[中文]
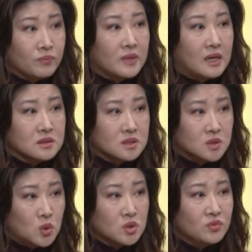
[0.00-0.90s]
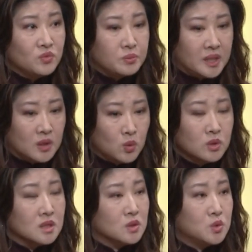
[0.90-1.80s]
那州政府评估
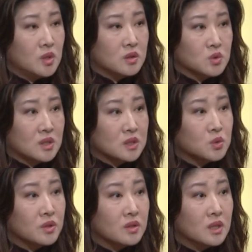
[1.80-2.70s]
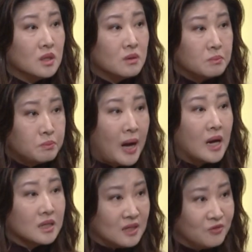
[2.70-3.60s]
你的需要的时候，他就会
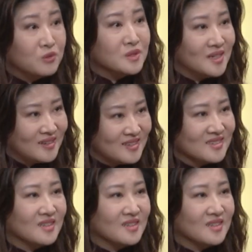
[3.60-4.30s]
帮你付钱给这